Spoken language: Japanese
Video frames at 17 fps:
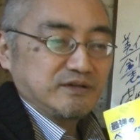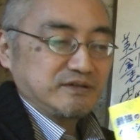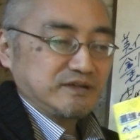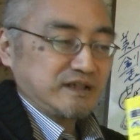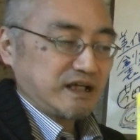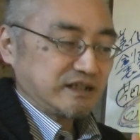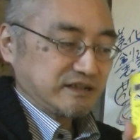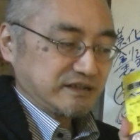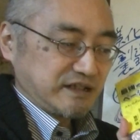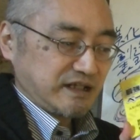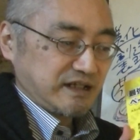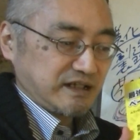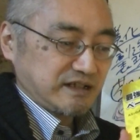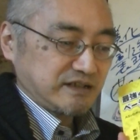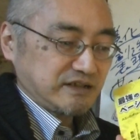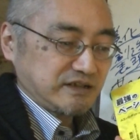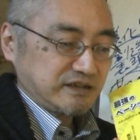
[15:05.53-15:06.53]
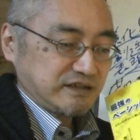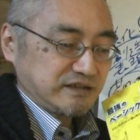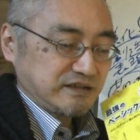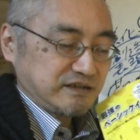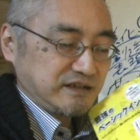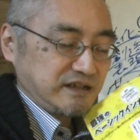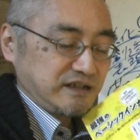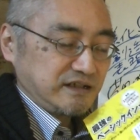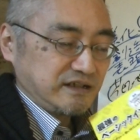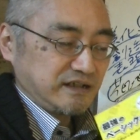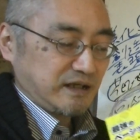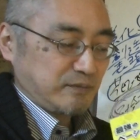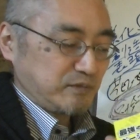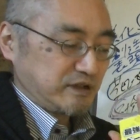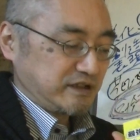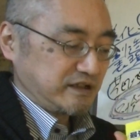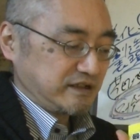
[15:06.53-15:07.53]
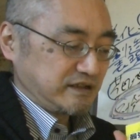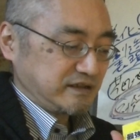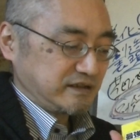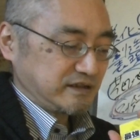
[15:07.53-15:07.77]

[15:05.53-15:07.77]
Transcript: やって、ね、あんまり